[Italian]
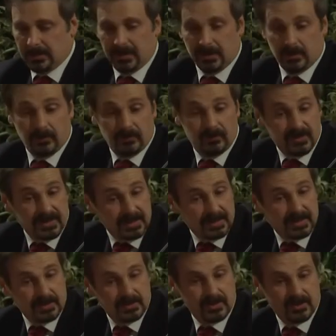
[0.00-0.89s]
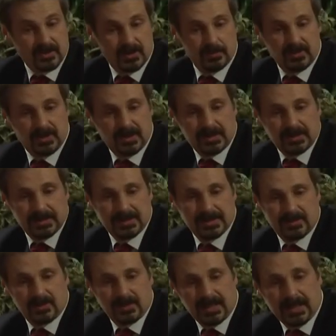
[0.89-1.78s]
dei conflitti diciamo,
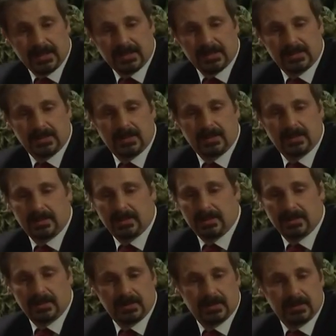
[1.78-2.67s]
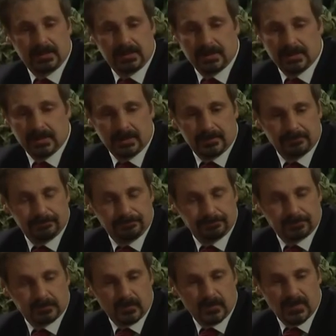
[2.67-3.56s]
internazionali e, e,
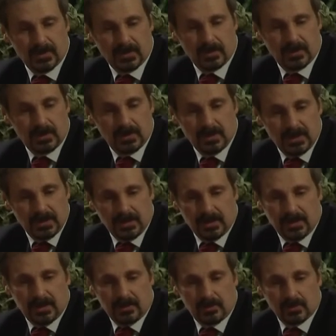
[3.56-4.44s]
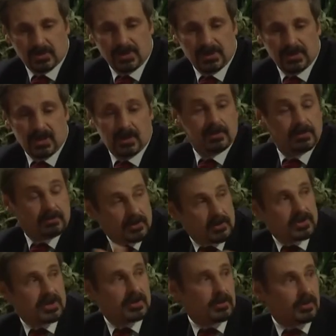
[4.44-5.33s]
ehm, e, e così
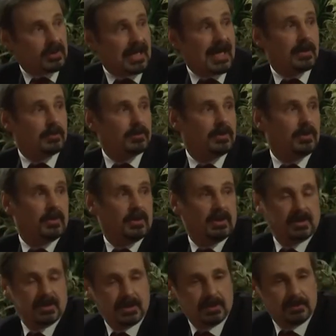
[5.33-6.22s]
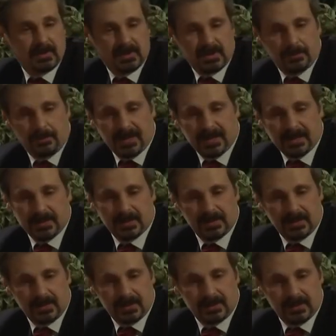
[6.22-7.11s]
quando sento Claudio che, che parla
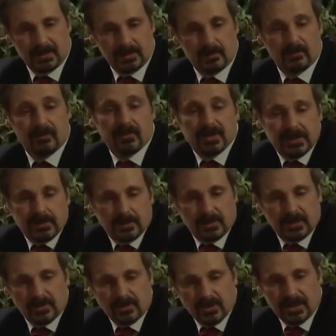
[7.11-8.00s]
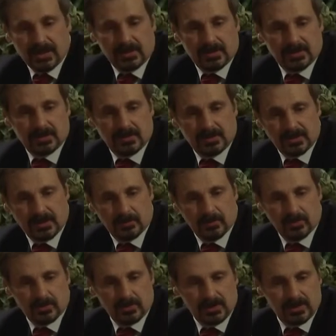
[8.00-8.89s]
del, del, conflitto che c'è
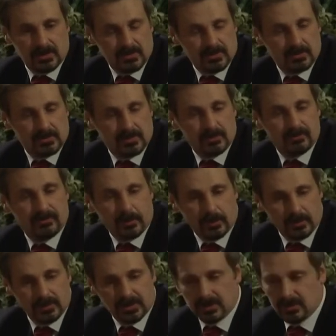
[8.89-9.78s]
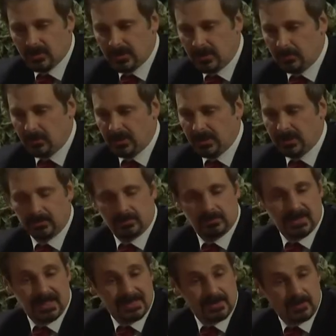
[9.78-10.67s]
sul, sul, fronte diciamo, anche
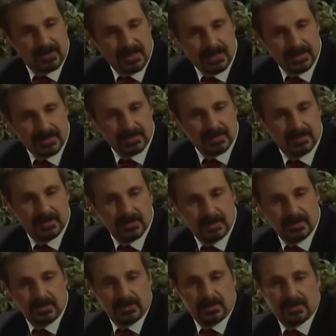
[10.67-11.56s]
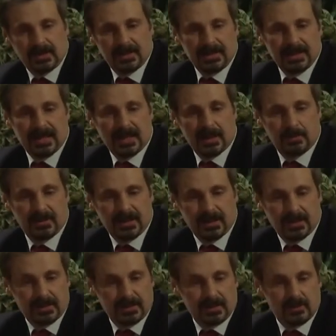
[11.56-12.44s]
nazionale in
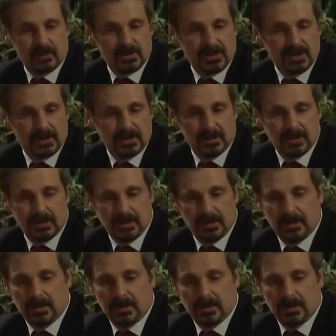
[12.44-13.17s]
Calabria e così